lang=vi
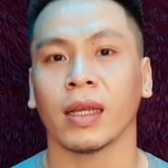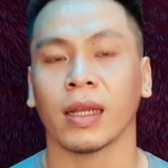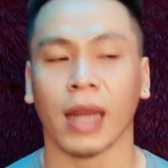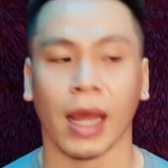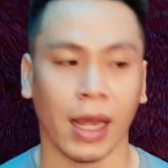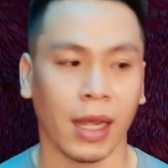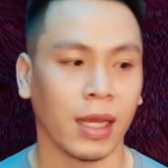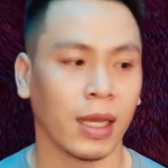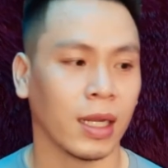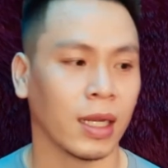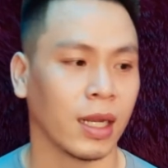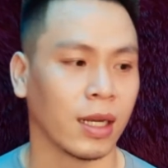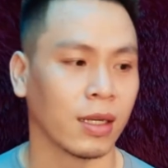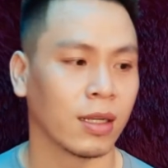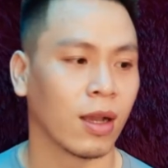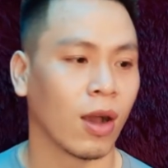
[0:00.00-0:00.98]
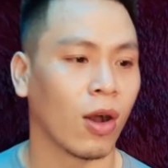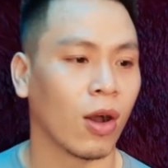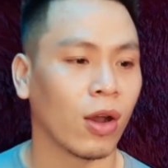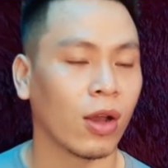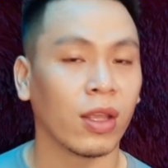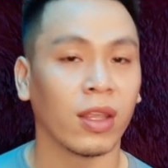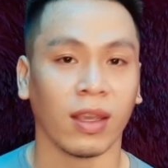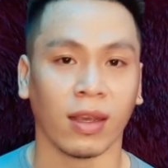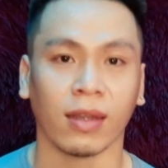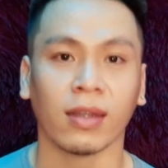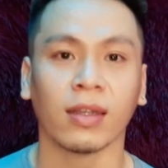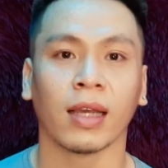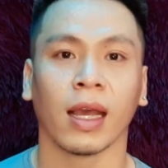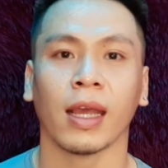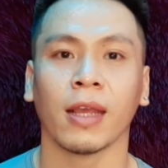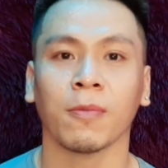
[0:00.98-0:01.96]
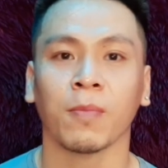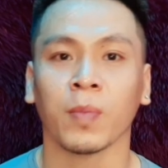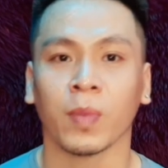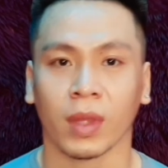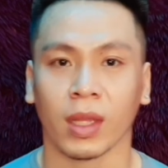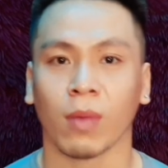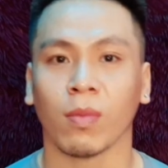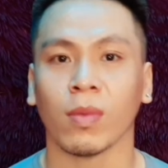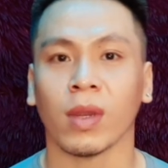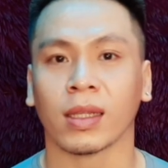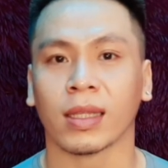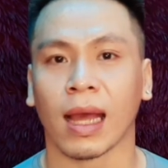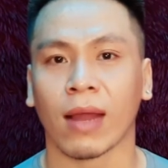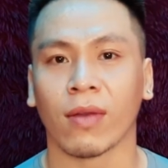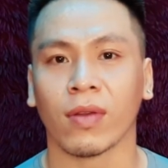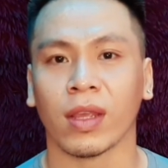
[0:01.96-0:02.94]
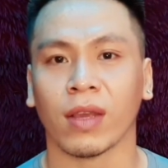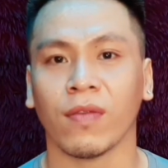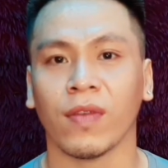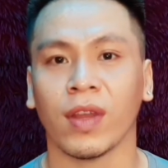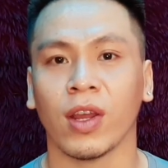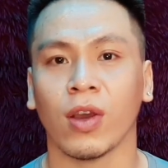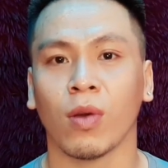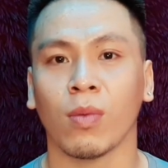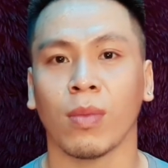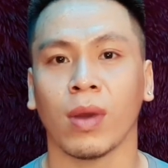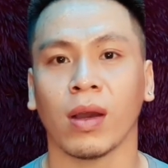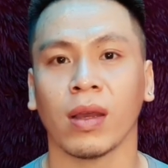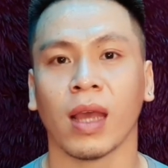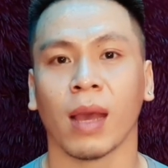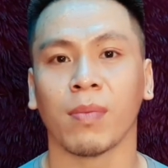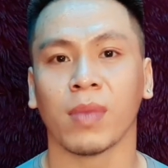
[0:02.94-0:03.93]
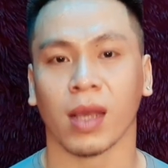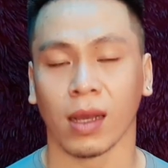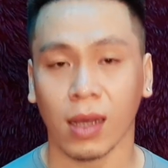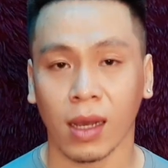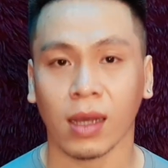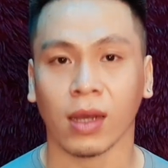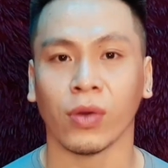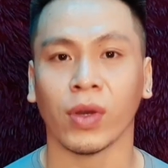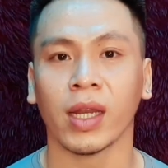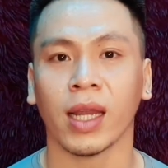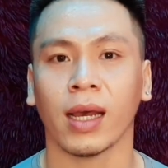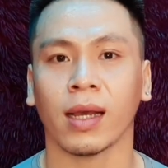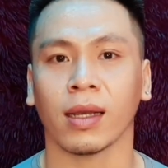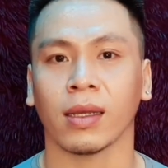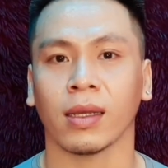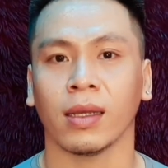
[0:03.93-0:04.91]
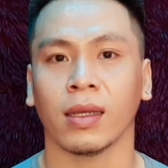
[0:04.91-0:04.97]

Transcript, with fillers: để à, lệnh có những cái động lực tạo ra những video mới hấp dẫn hơn hữu ích hơn